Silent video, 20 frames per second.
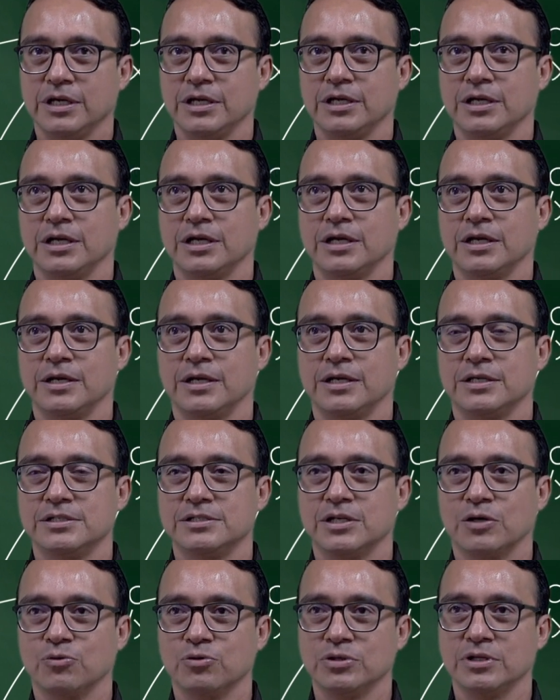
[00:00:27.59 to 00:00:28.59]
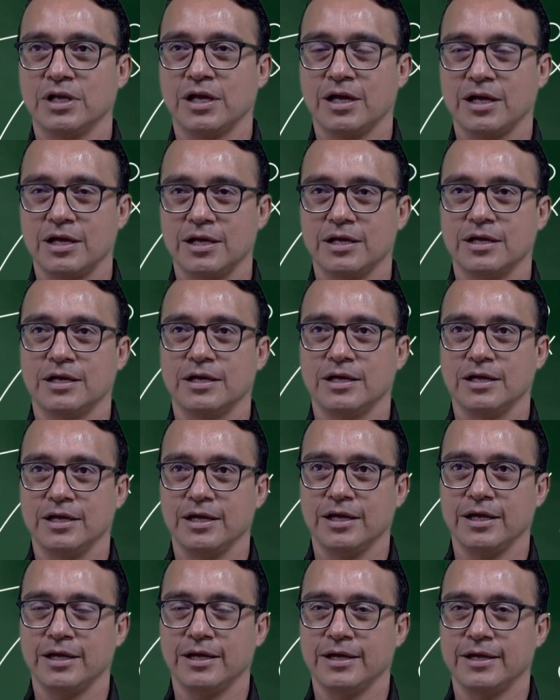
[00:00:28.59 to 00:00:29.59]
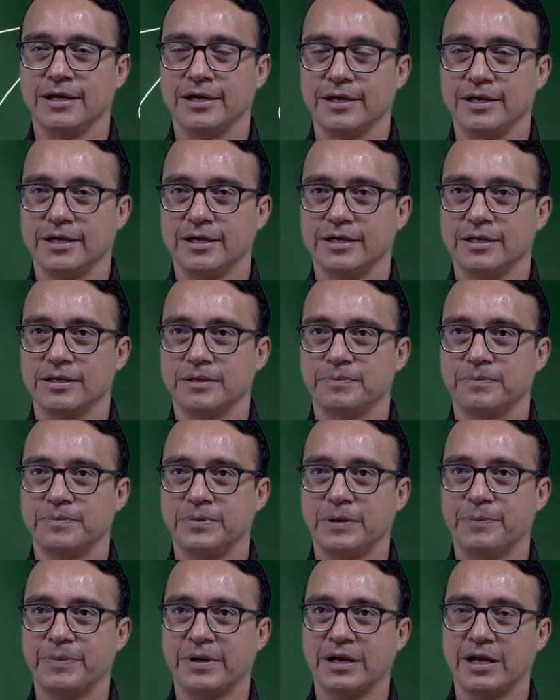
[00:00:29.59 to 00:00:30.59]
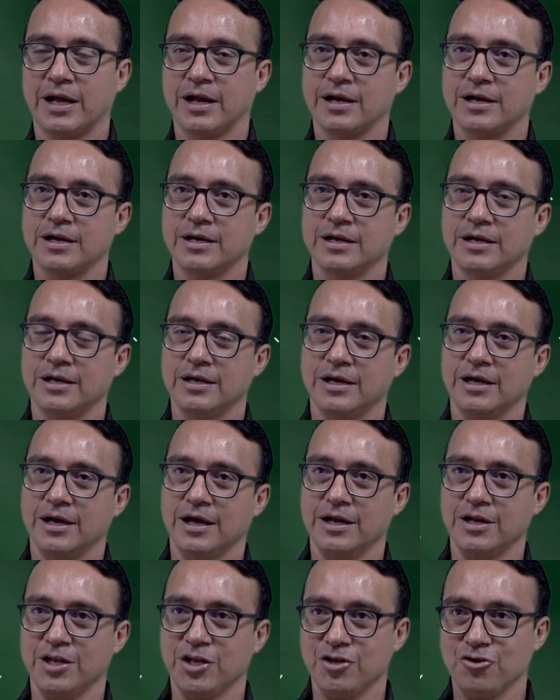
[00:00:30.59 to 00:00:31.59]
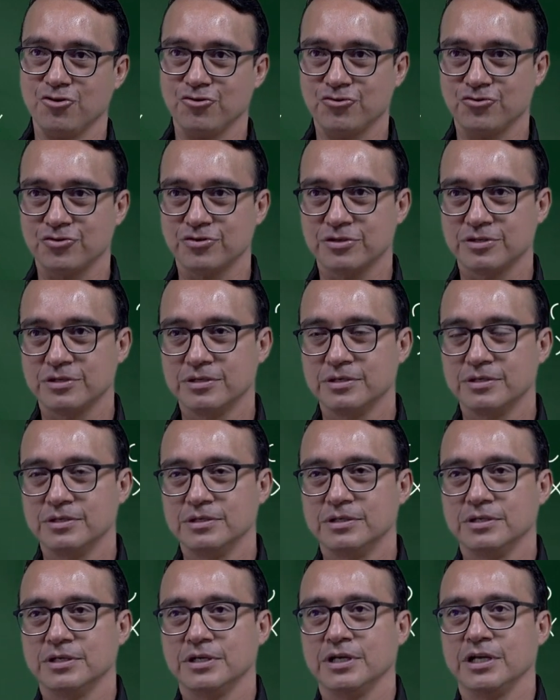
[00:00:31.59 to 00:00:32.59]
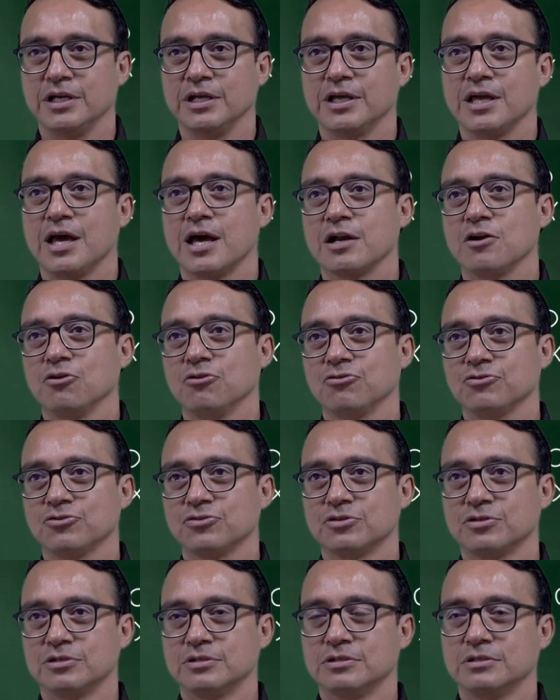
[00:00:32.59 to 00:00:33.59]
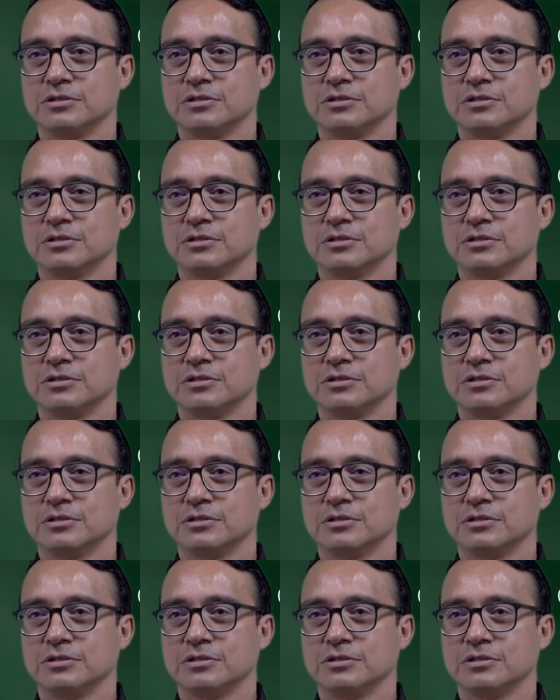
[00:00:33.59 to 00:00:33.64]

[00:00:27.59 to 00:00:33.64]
Y en segunda, eh, preparar a niños y guiarlos